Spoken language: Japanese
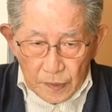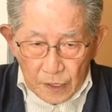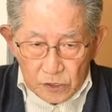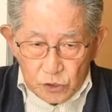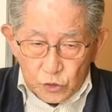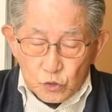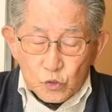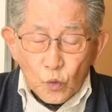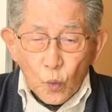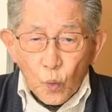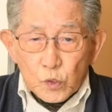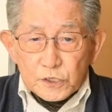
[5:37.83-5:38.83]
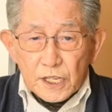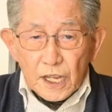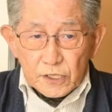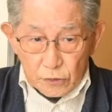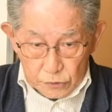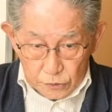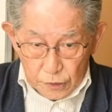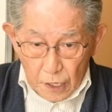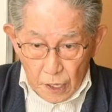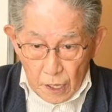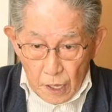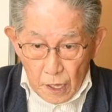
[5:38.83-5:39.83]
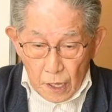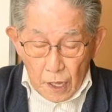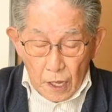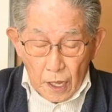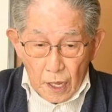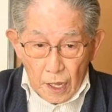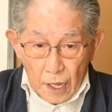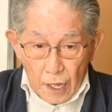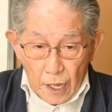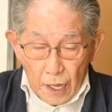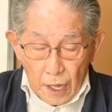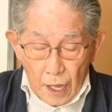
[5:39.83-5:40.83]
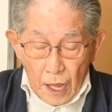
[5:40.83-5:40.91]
通光性っていうんですね、